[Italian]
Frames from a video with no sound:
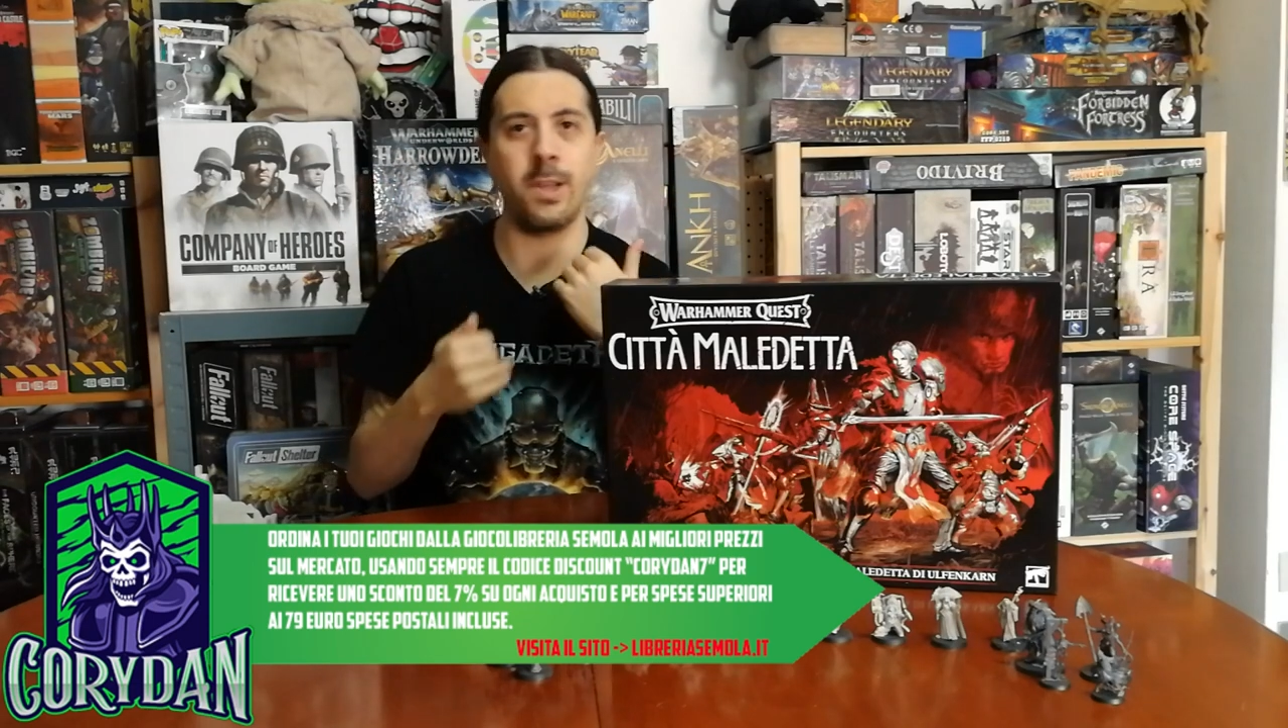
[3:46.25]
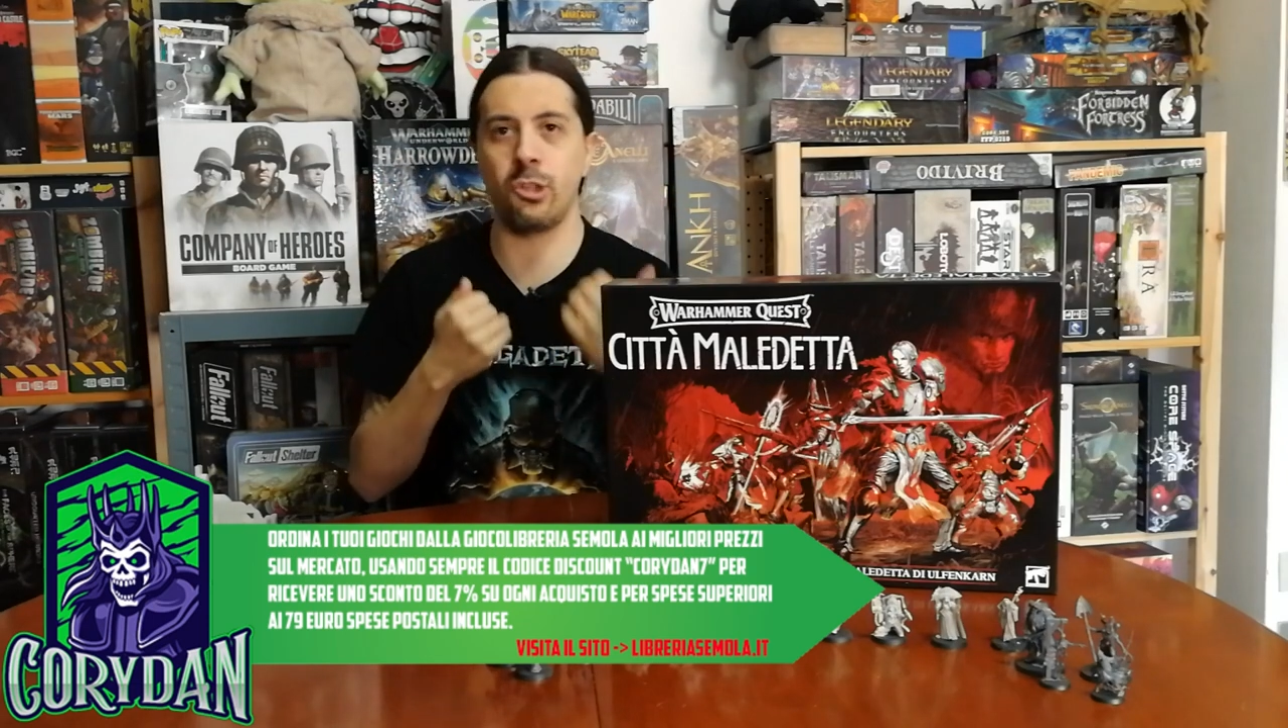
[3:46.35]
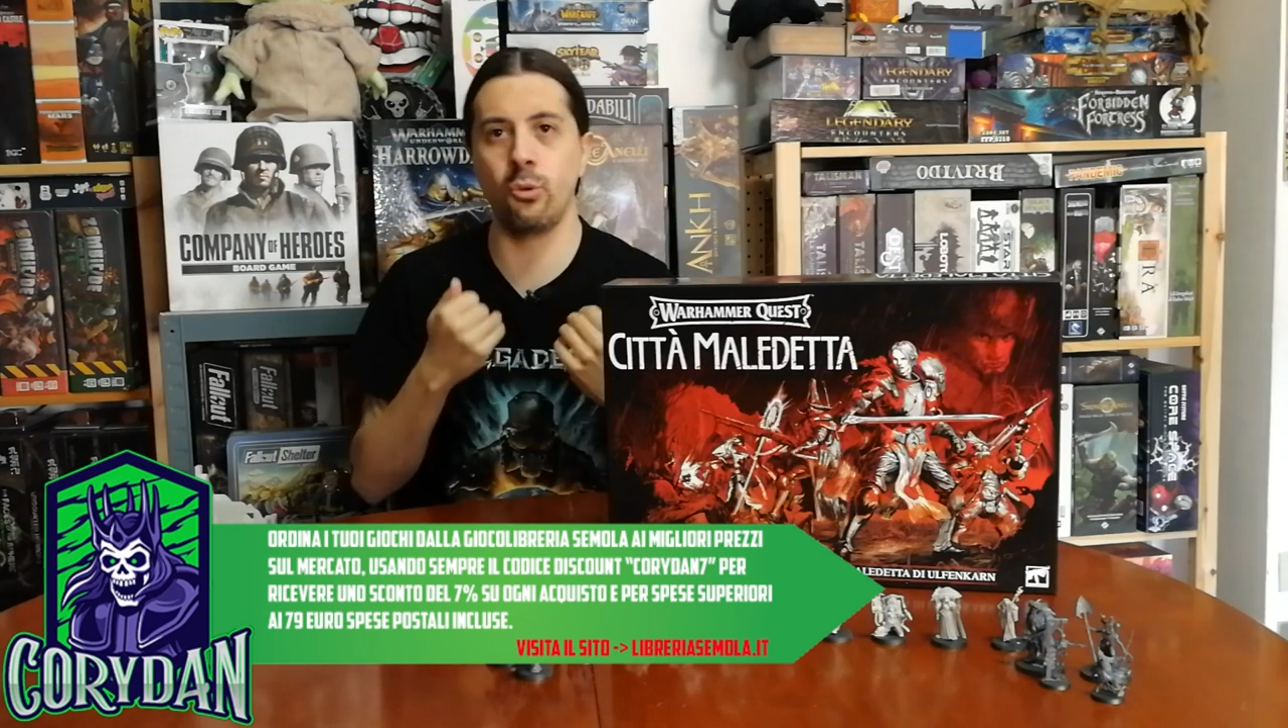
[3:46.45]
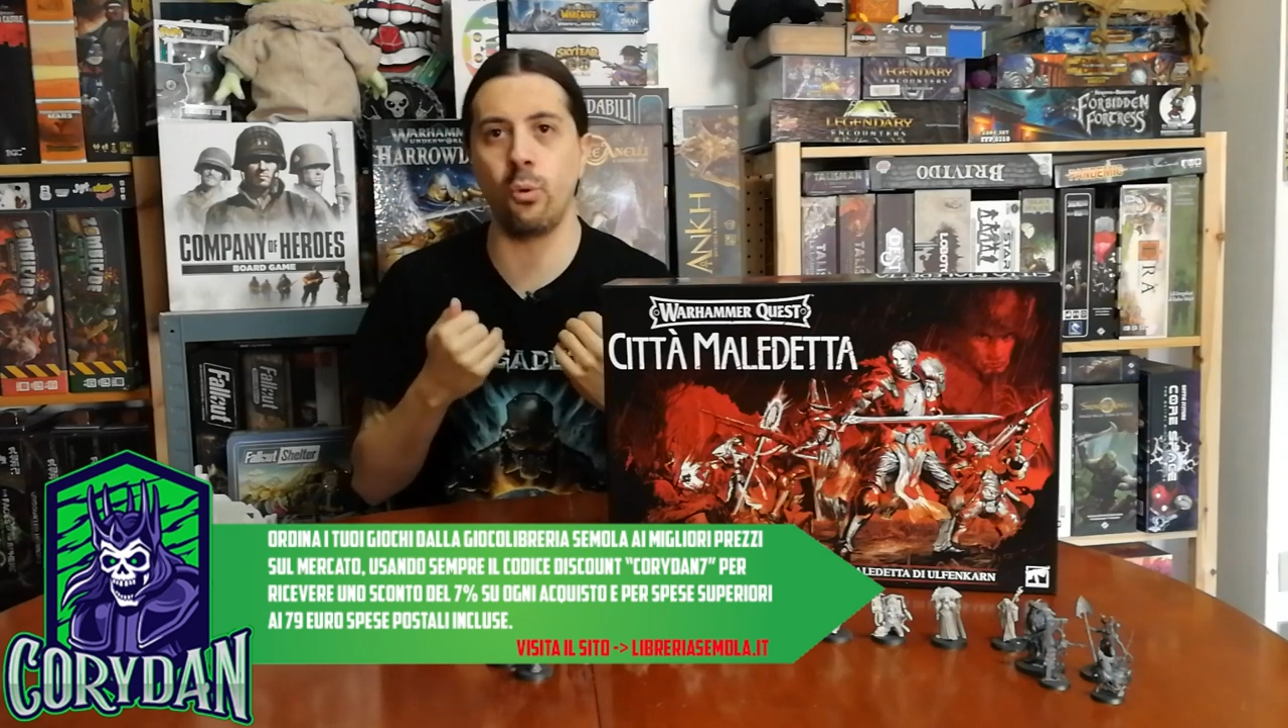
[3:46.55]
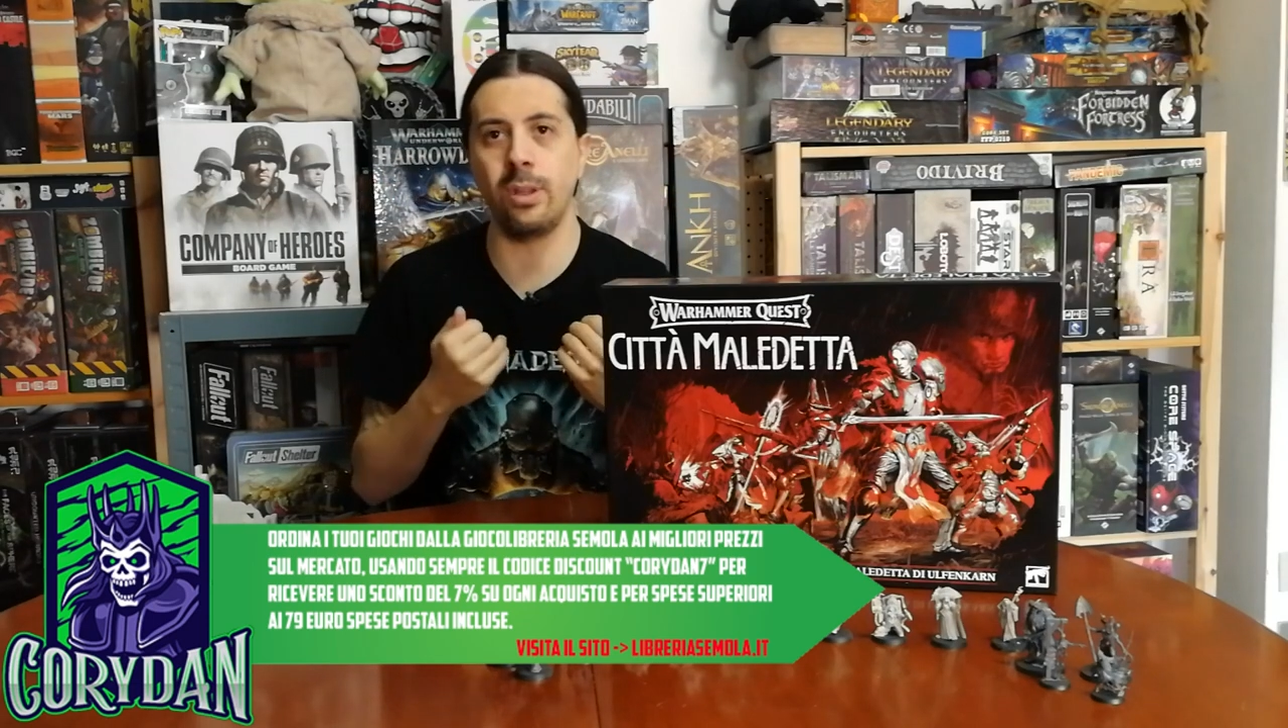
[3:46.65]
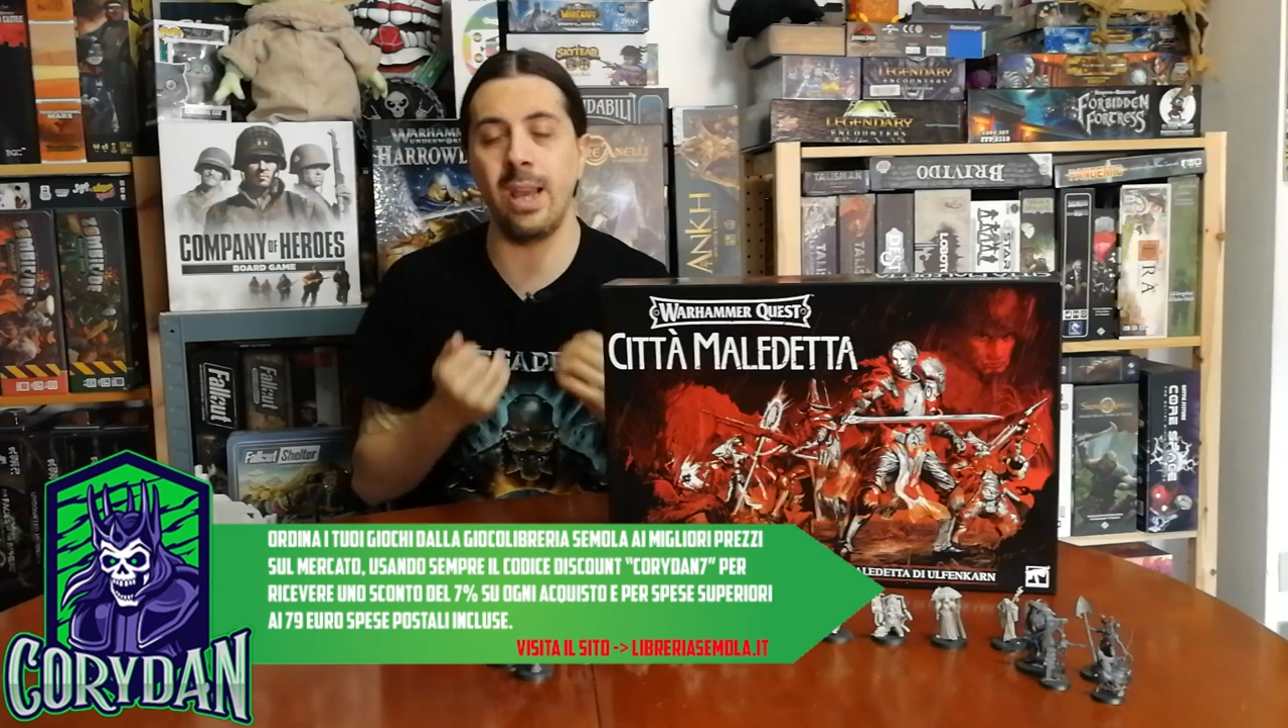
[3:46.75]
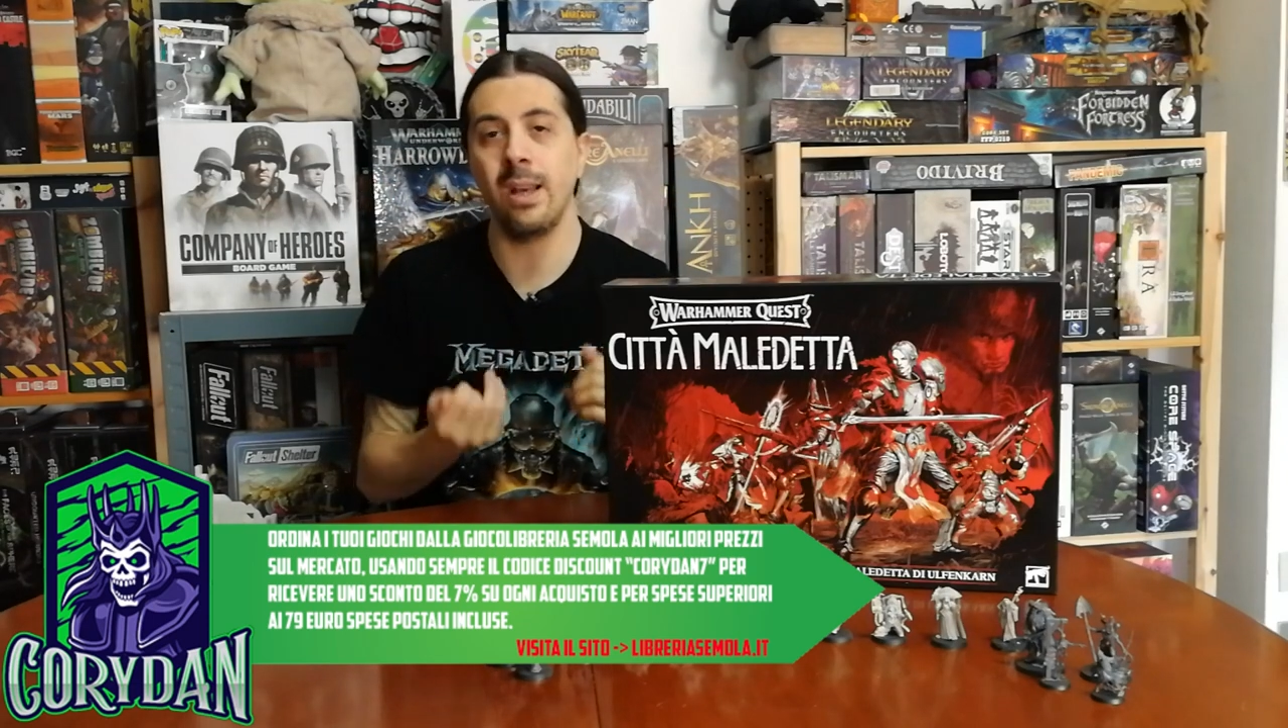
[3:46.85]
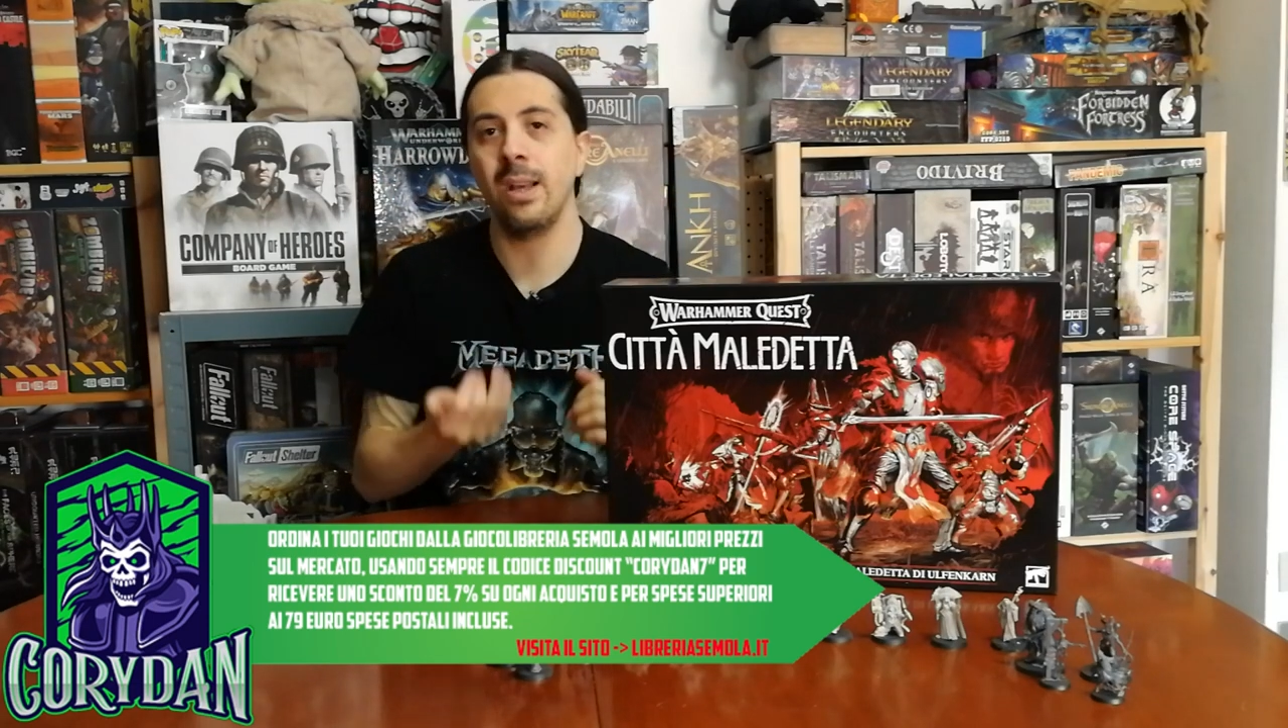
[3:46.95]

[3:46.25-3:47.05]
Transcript: assurde